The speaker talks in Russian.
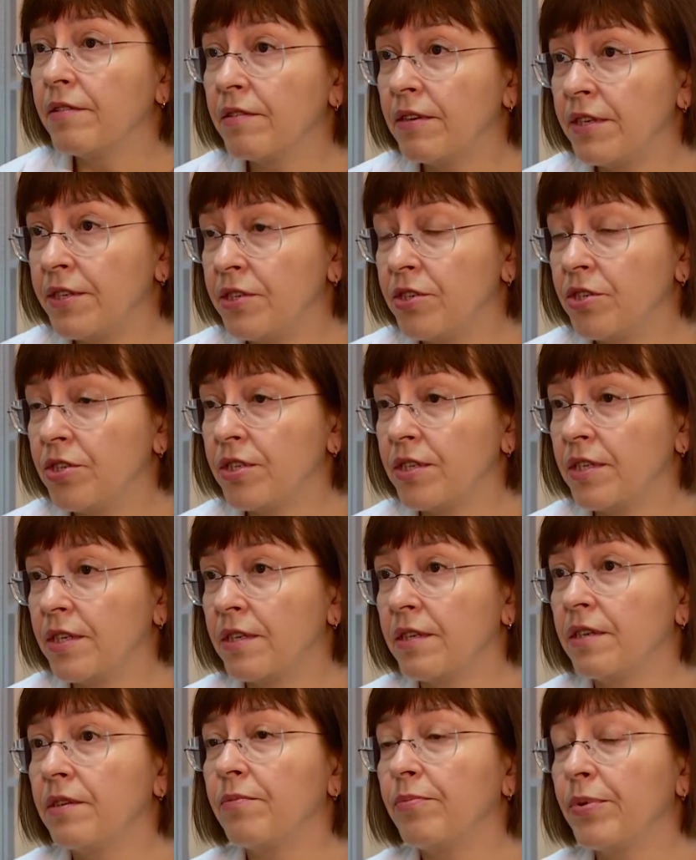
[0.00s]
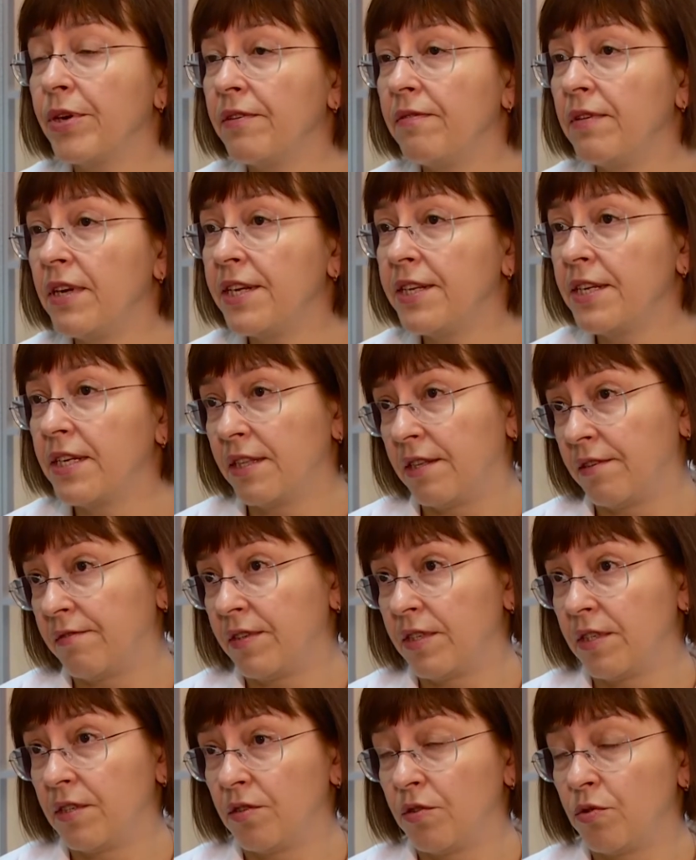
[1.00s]
Клинические проявления
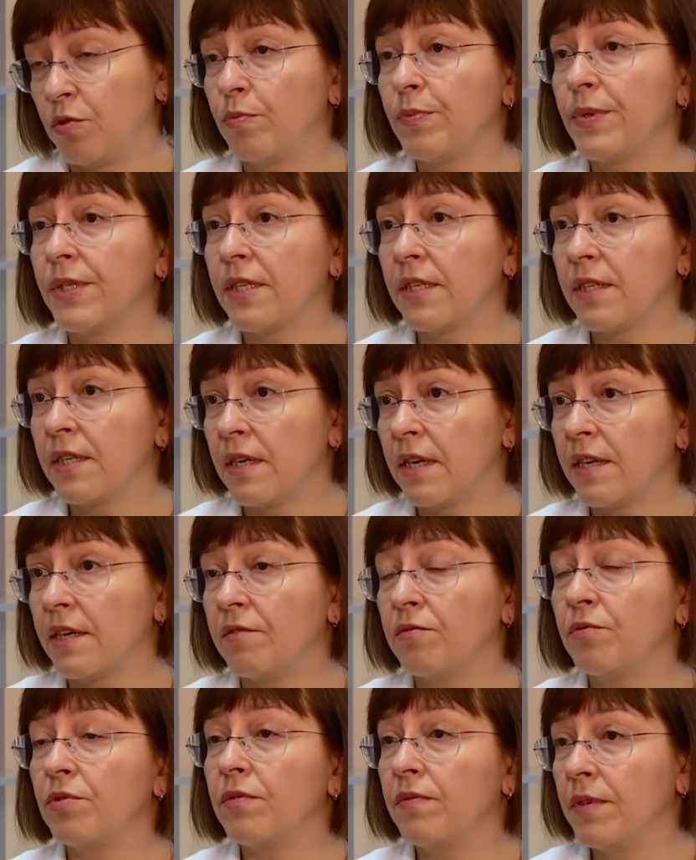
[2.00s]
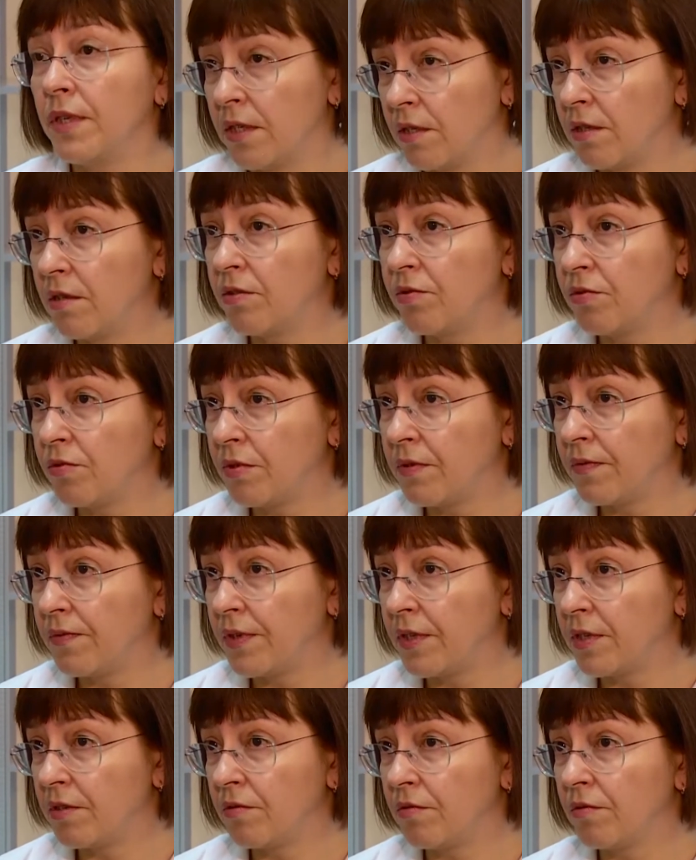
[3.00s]
этого синдрома затрагивают двигательную
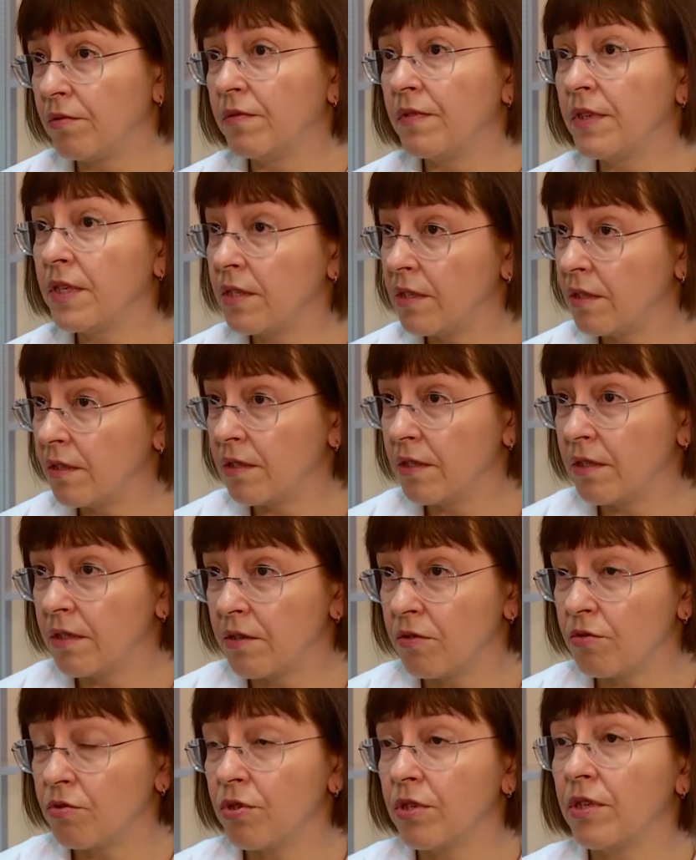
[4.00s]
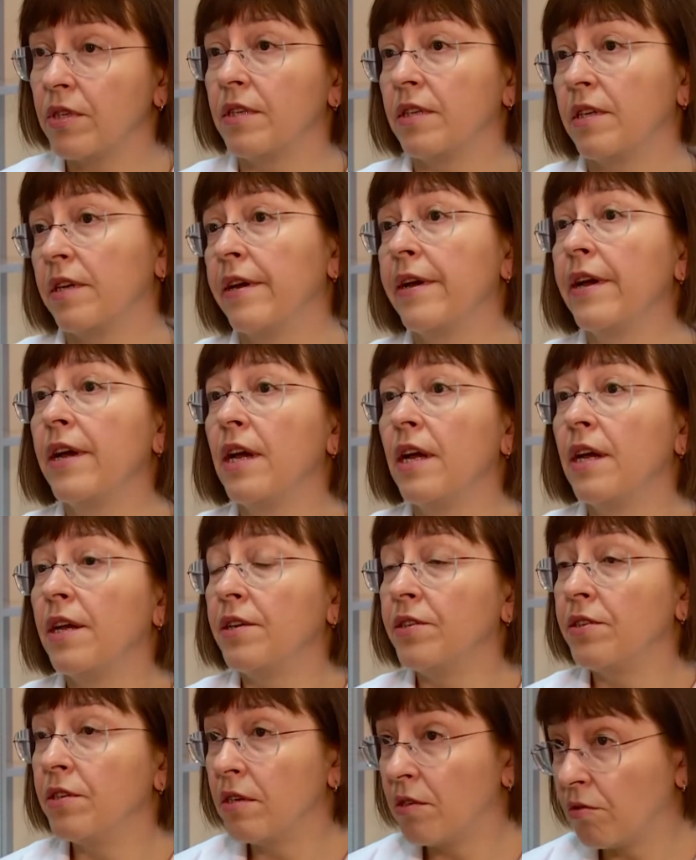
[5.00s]
сферу, двигательные нарушения,
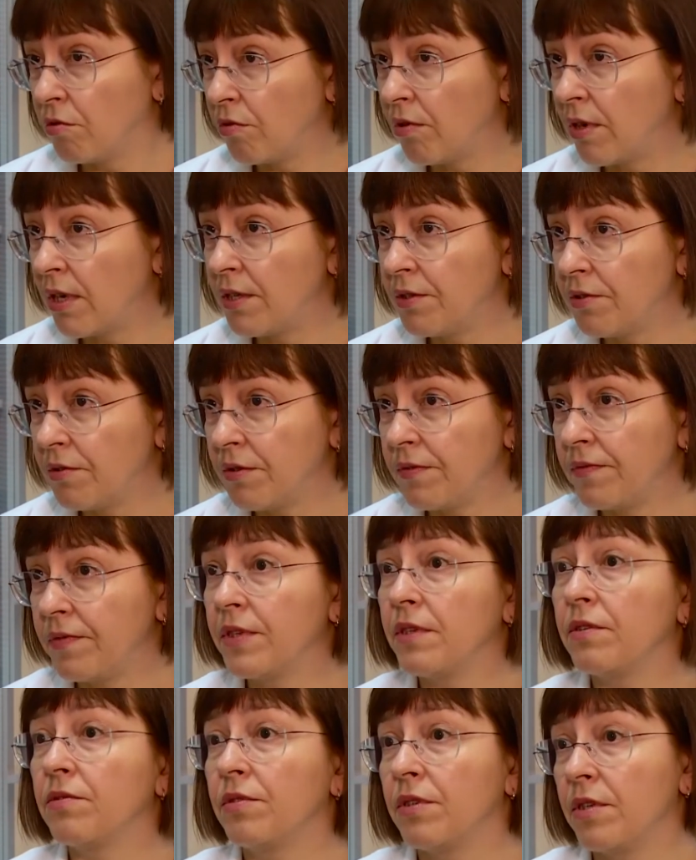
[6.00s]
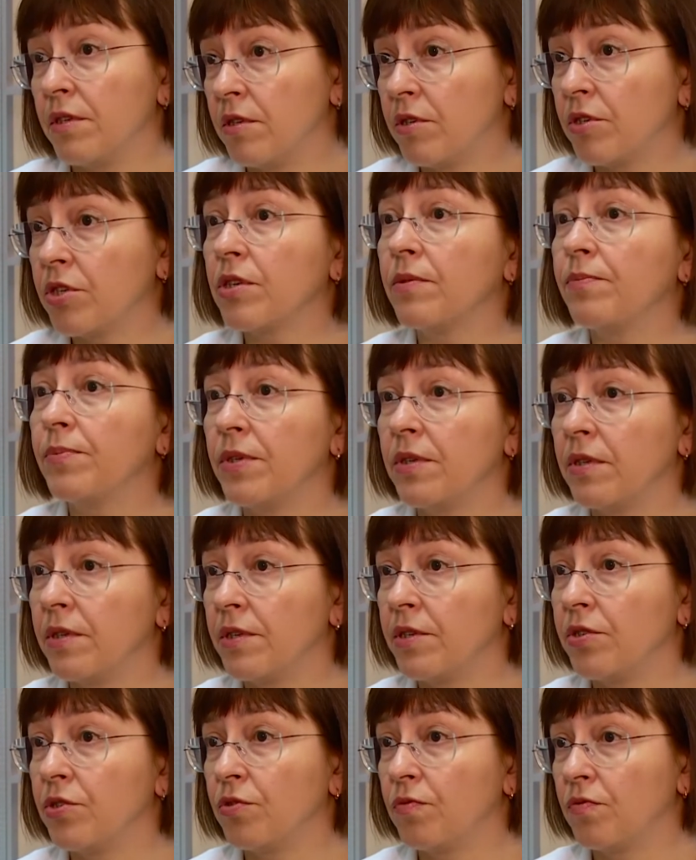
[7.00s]
интеллектуальную сферу, задержка
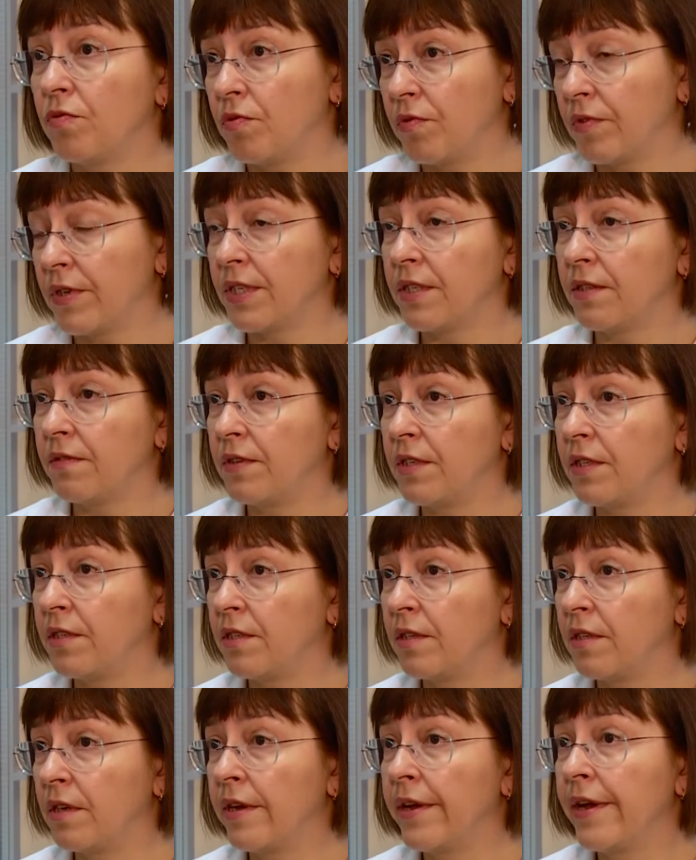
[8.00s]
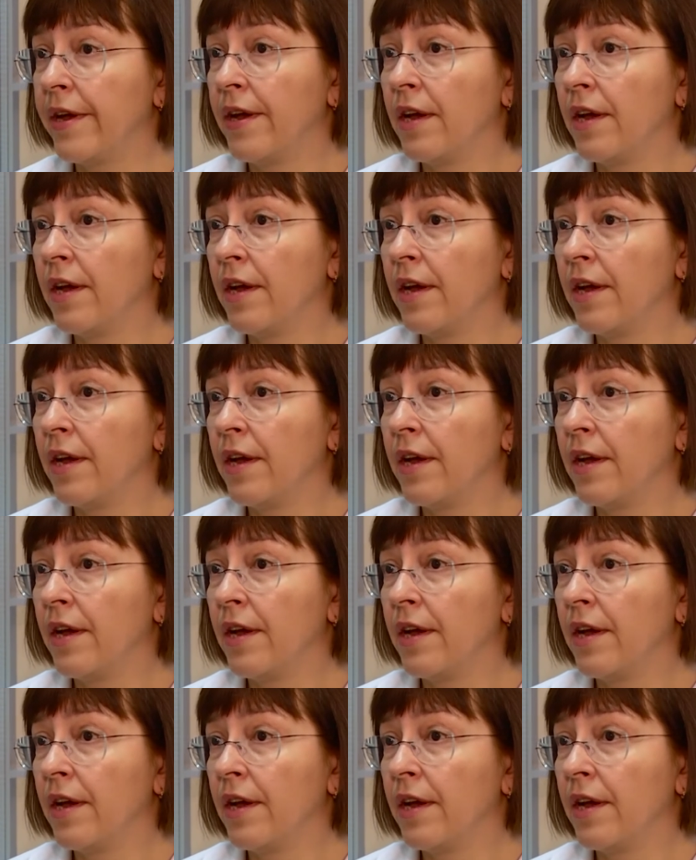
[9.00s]
психоречевого развития,